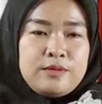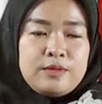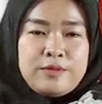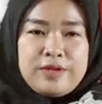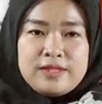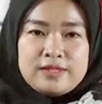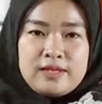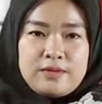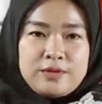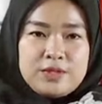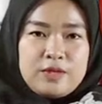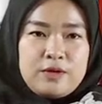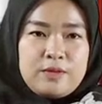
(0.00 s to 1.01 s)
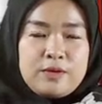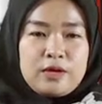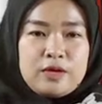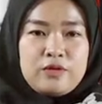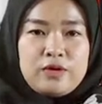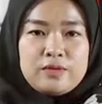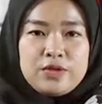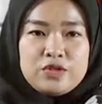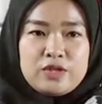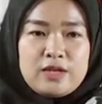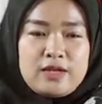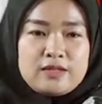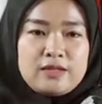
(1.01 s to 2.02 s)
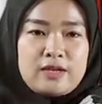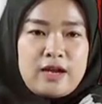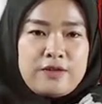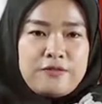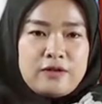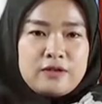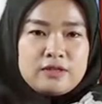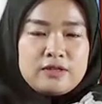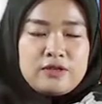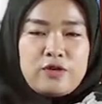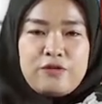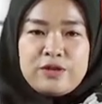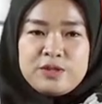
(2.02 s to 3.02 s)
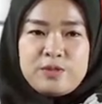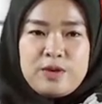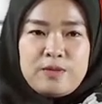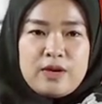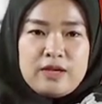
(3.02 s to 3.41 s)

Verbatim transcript: Pemirsa menjawab keraguan masyarakat terkait vaksin COVID-19